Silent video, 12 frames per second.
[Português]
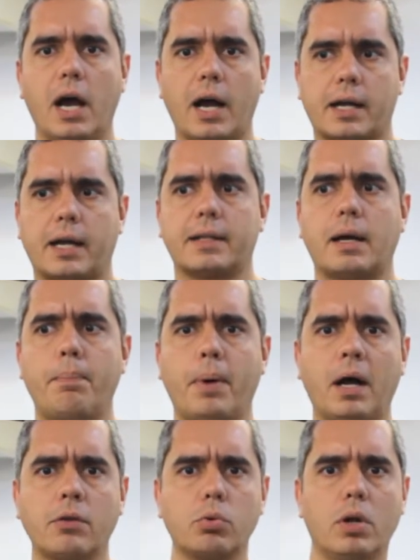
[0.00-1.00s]
A cada
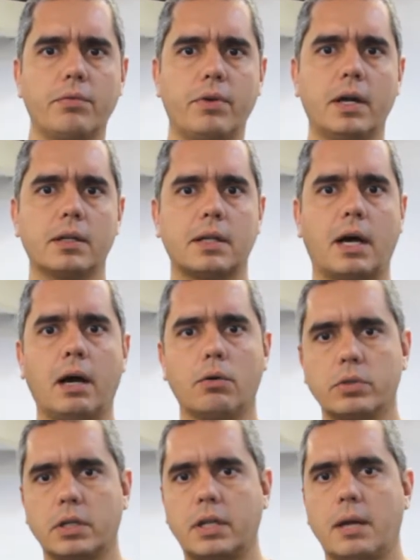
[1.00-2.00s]
passo ele vai
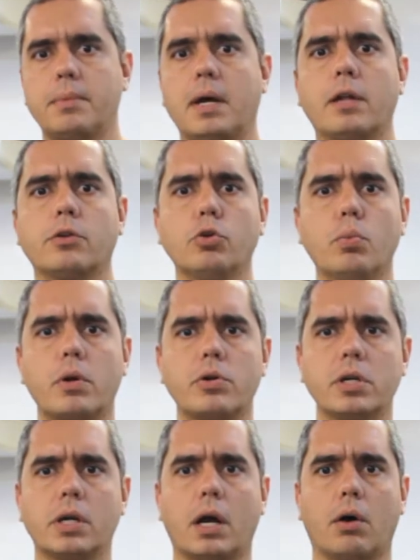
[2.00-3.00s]
andar um determinado número
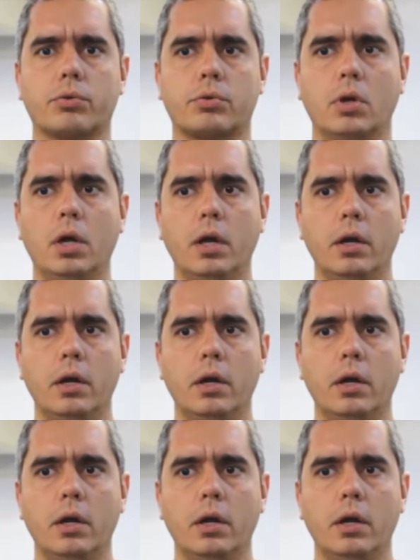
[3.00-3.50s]
de graus.